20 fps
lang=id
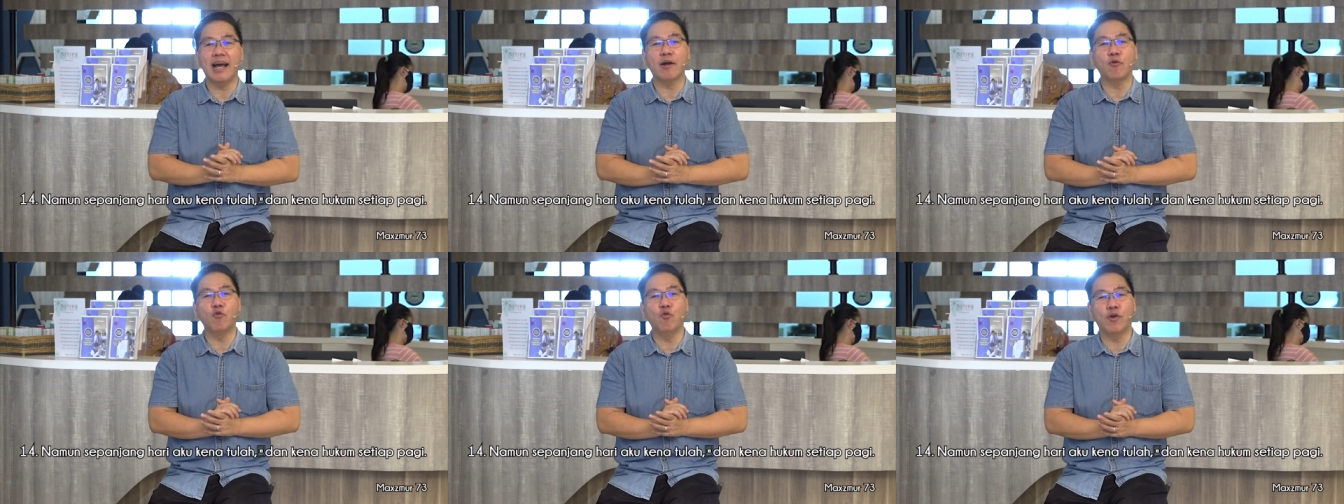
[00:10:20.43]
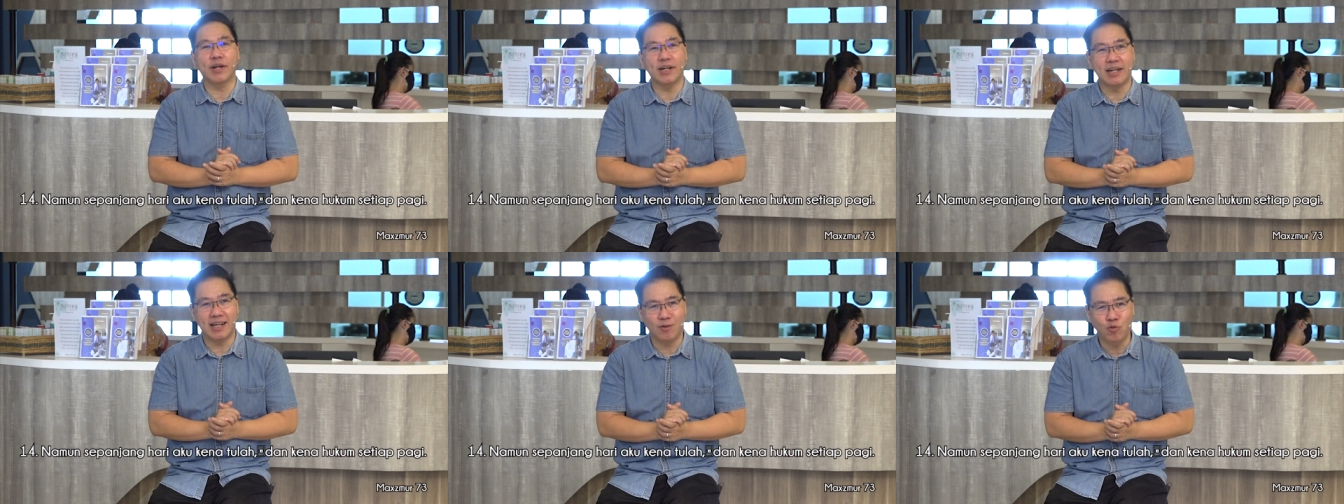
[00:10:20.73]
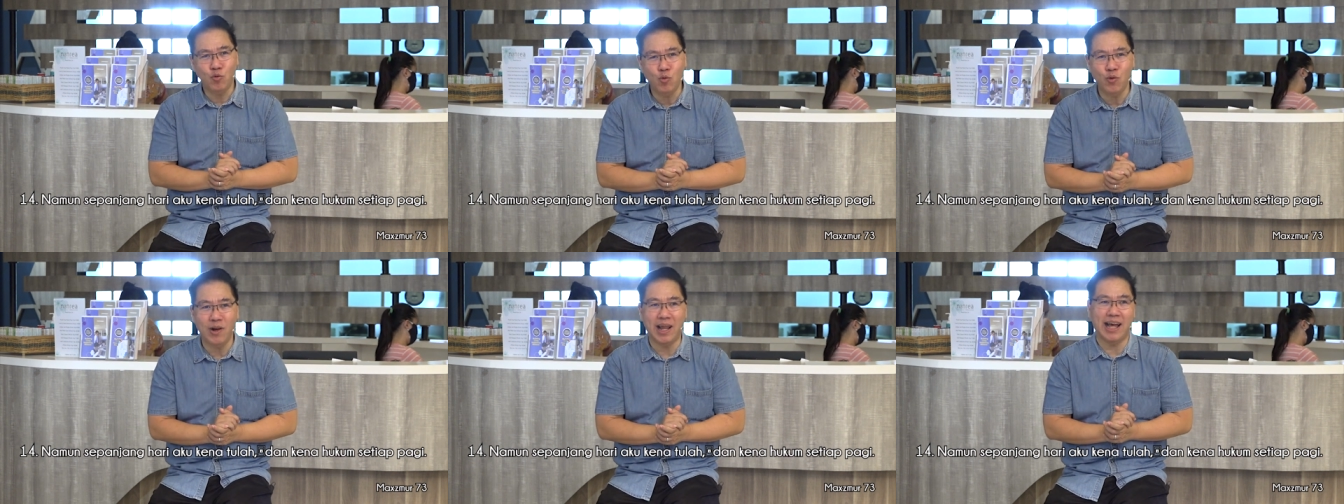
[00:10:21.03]
aku kena
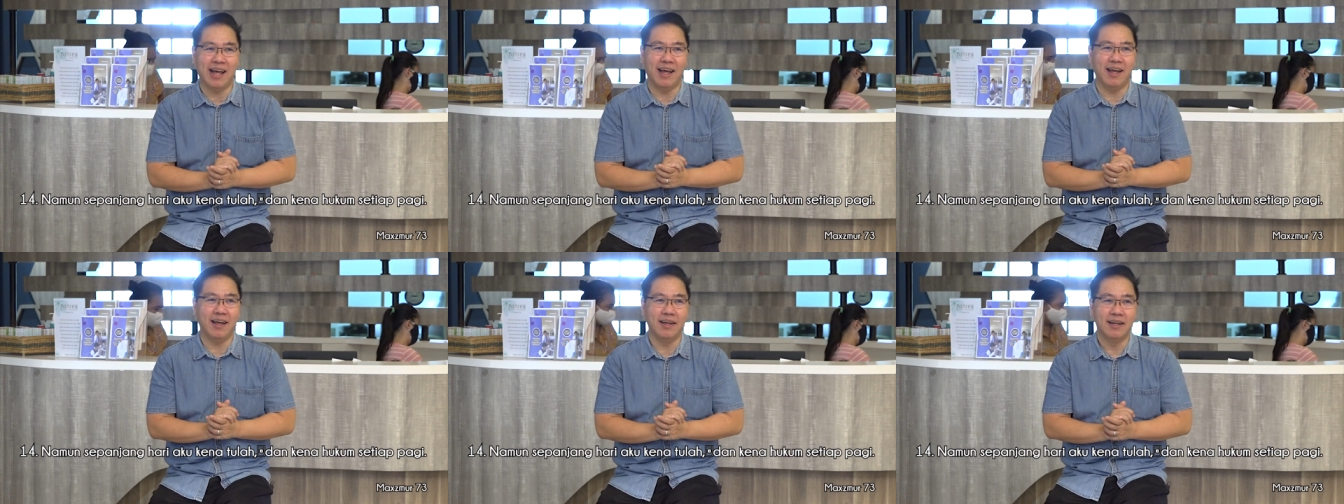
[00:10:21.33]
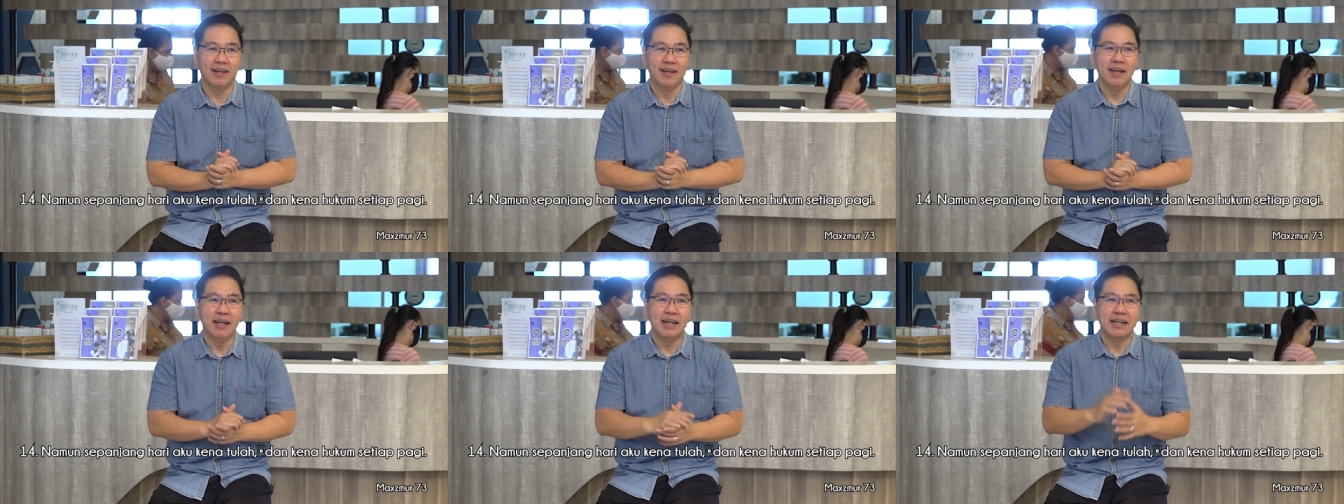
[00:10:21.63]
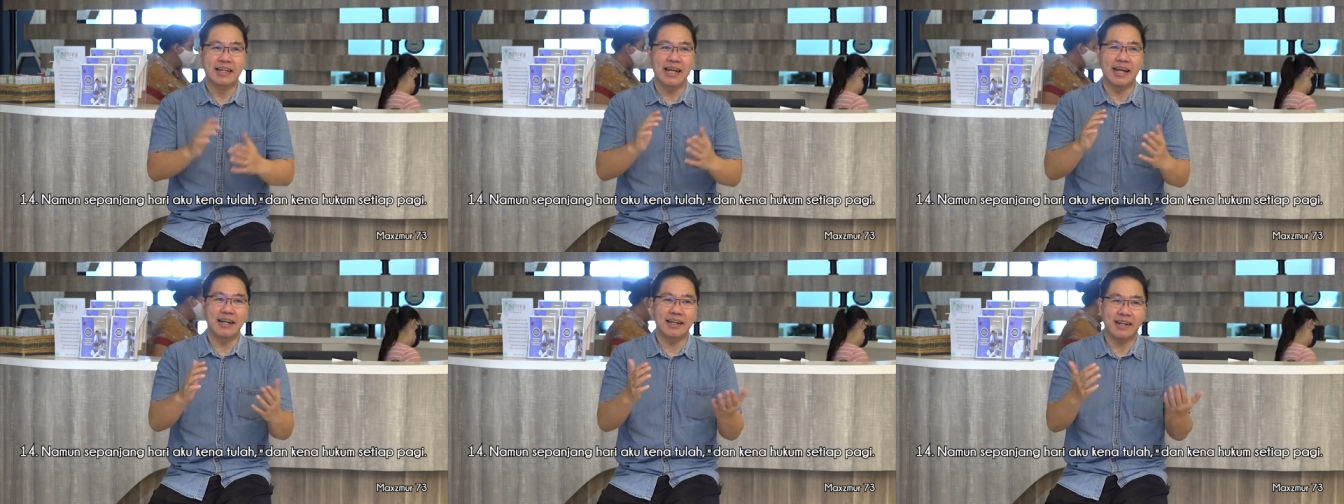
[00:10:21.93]
tulah
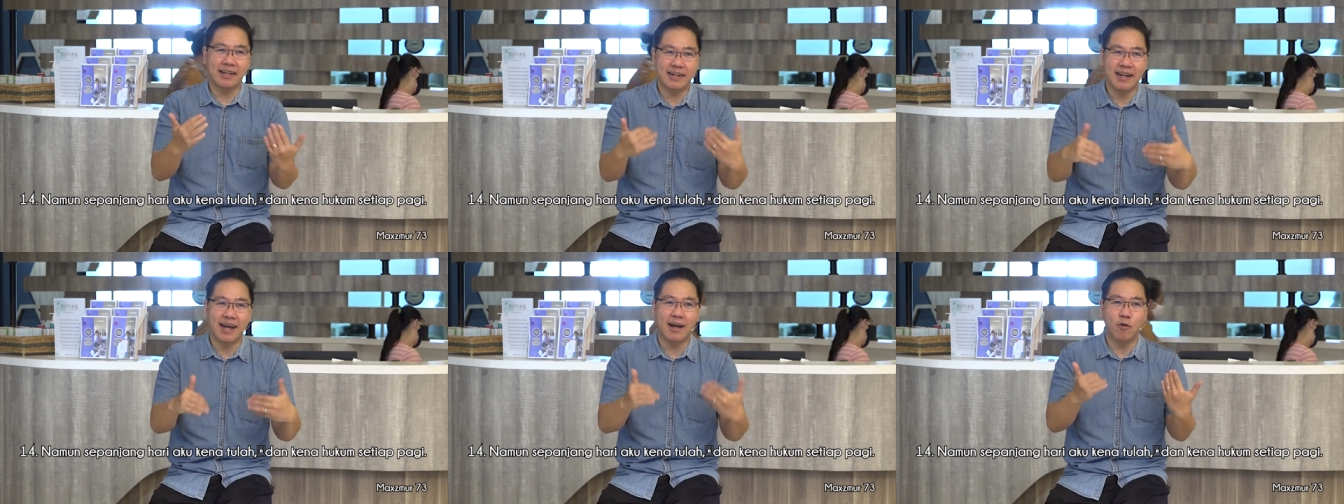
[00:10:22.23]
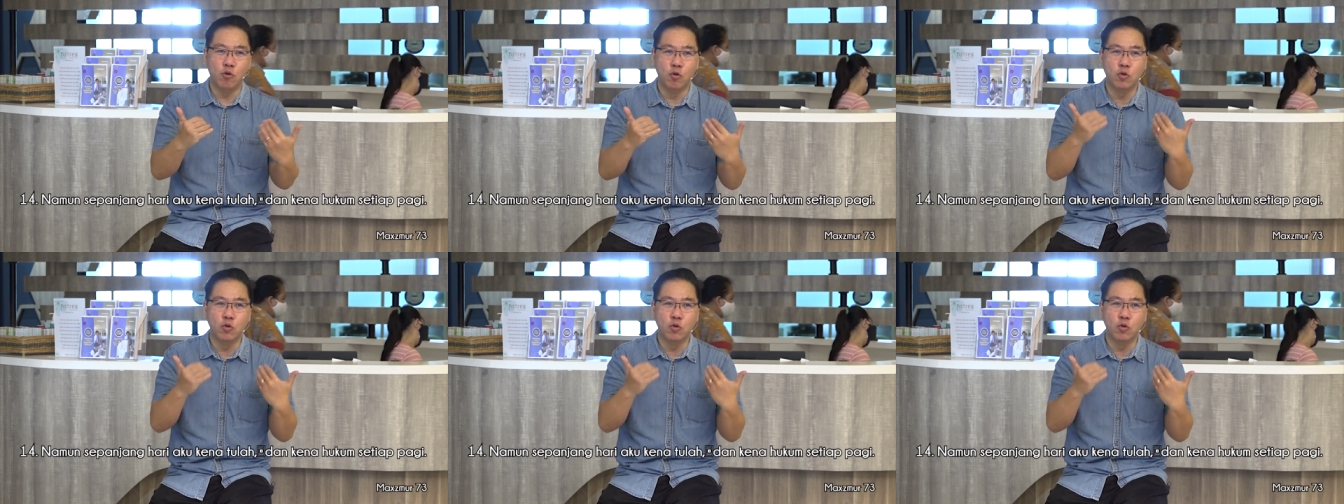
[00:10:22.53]
dan kena